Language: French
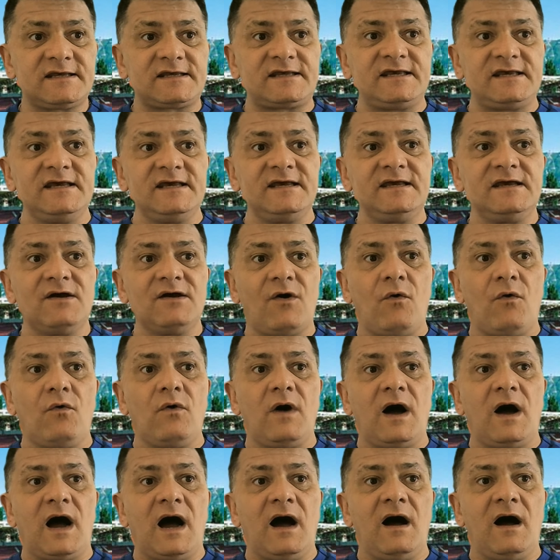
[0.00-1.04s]
qui
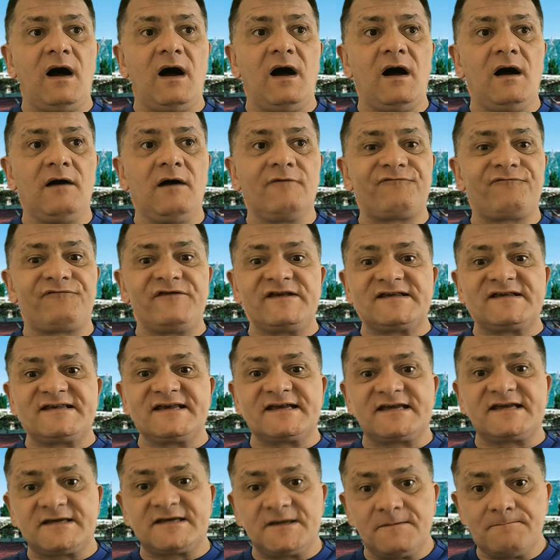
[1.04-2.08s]
ont un
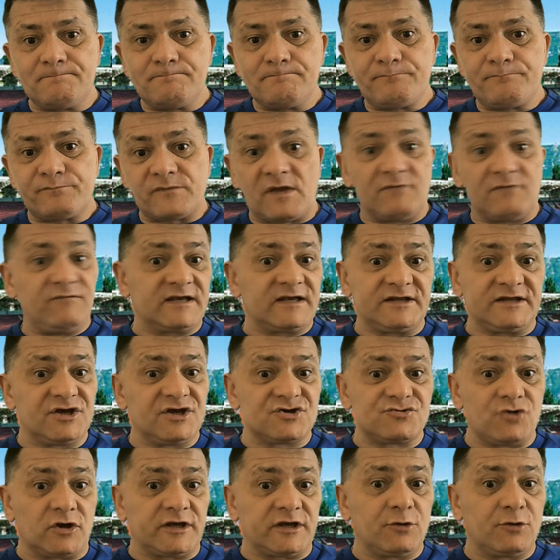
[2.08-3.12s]
physique.
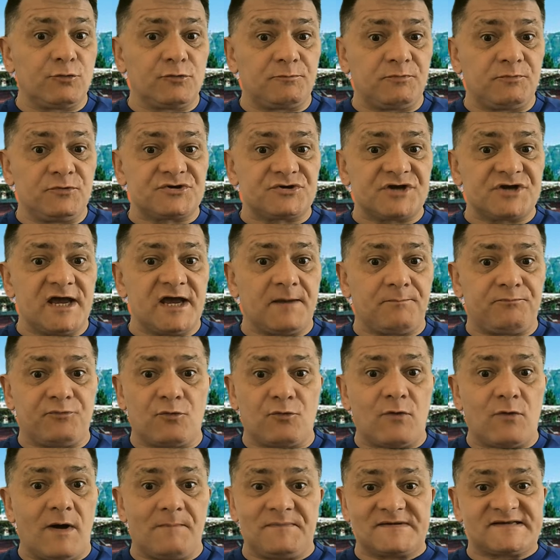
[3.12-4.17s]
des joueurs qui coûtent plus cher.
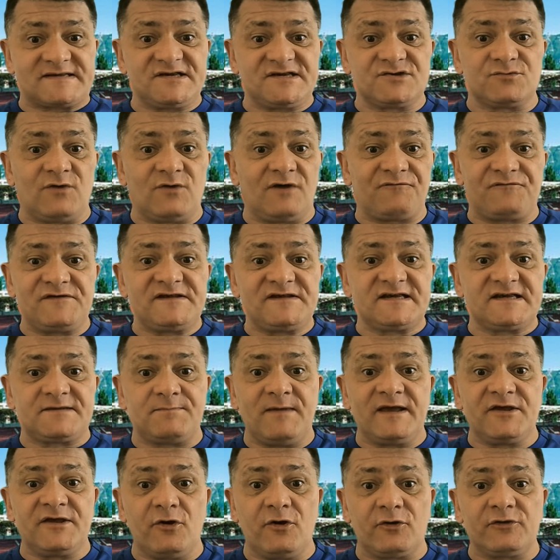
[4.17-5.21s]
Pourquoi Parce qu'ils ont un
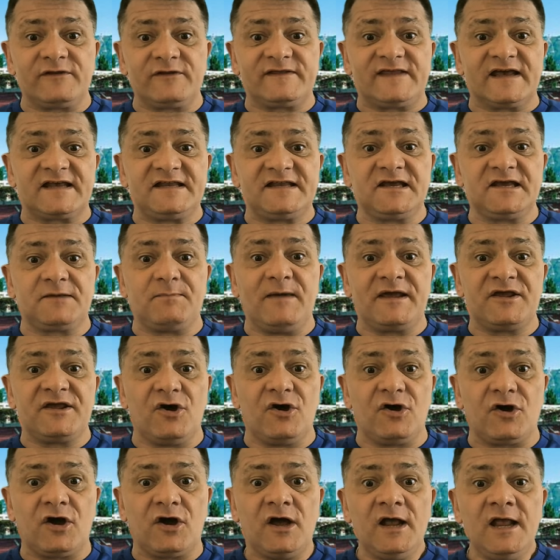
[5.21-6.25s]
physique meilleur, une technique
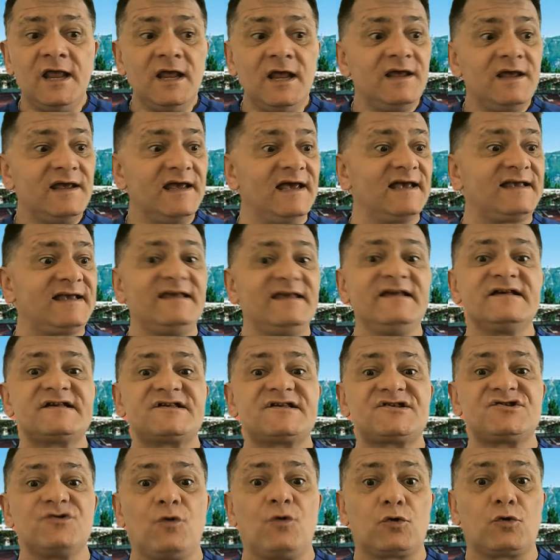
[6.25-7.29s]
meilleure, et qui
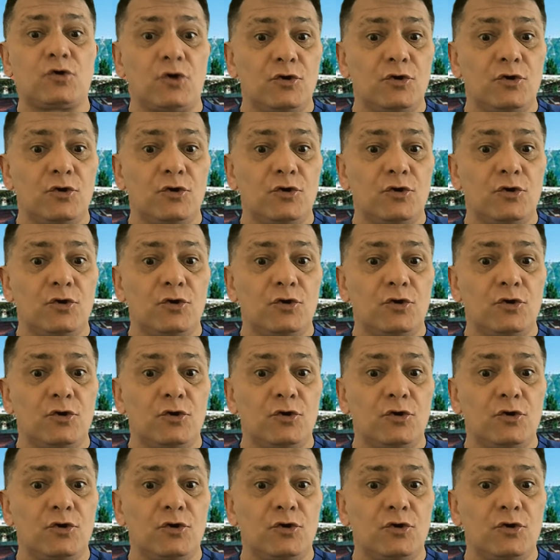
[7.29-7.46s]
sont